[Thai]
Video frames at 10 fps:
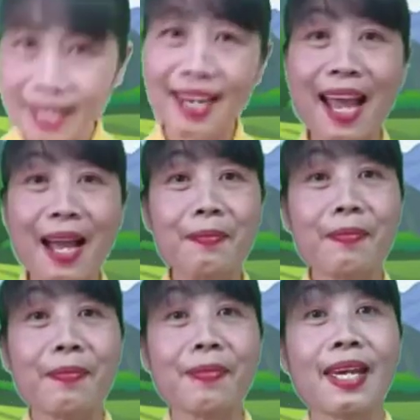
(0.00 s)
ก
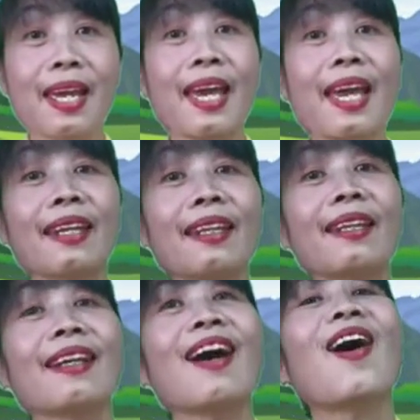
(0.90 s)
น้ำเห็น
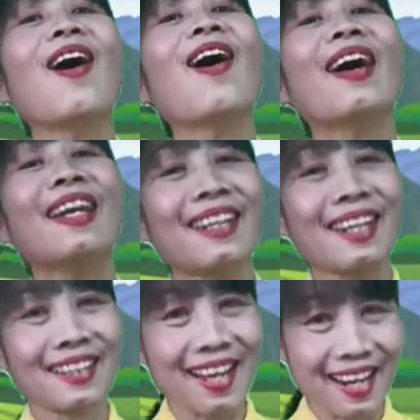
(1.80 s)
หอยใน
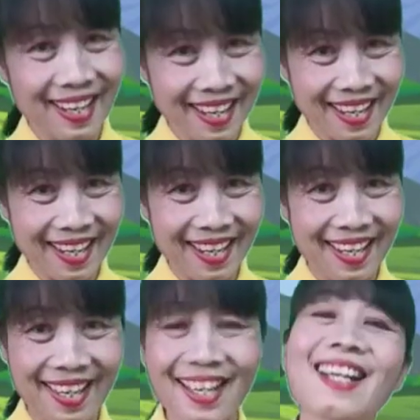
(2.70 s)
ทะเล
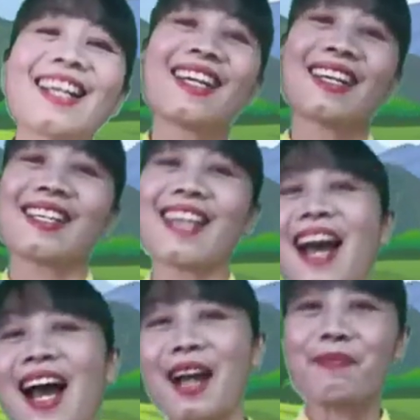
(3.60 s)

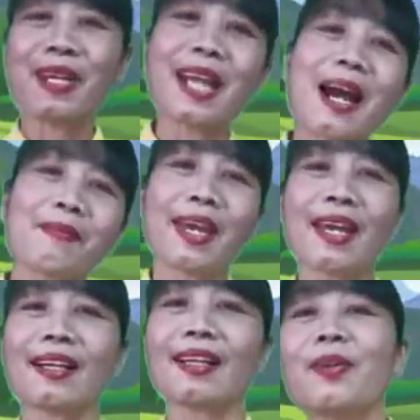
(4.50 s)
ยามะนาำแห้
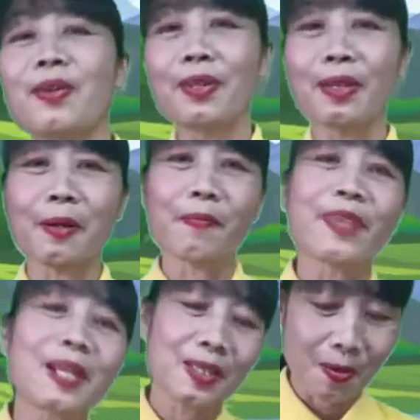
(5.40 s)
งลง
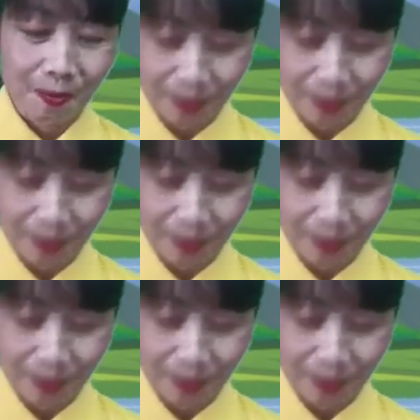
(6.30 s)
ชม